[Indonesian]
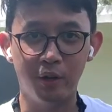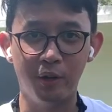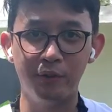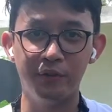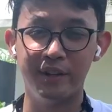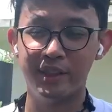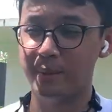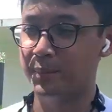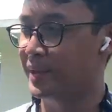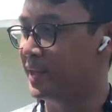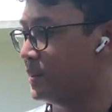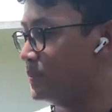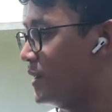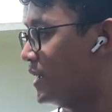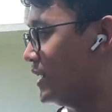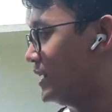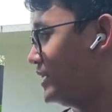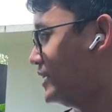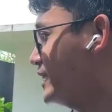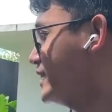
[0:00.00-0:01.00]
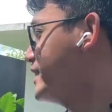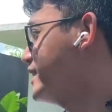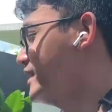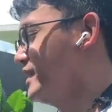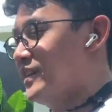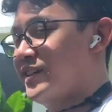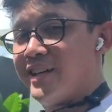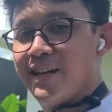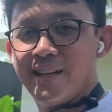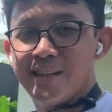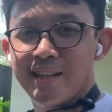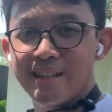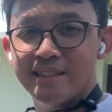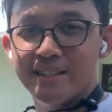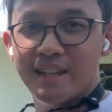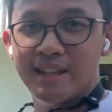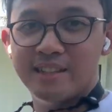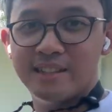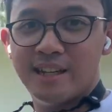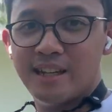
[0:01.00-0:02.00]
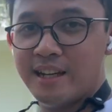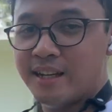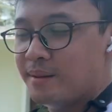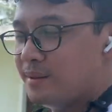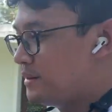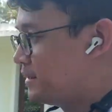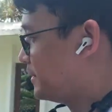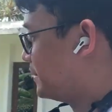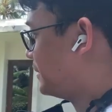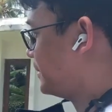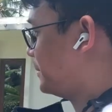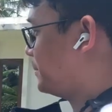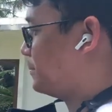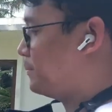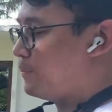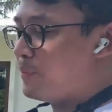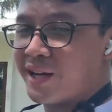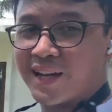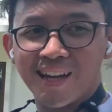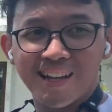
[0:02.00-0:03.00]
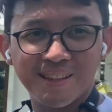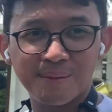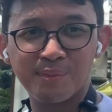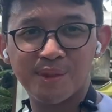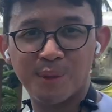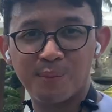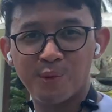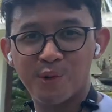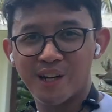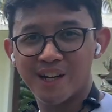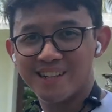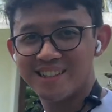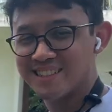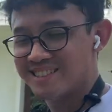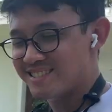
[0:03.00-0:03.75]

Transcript: convertible di Bali kita jalan-jalan pakai atap terbuka.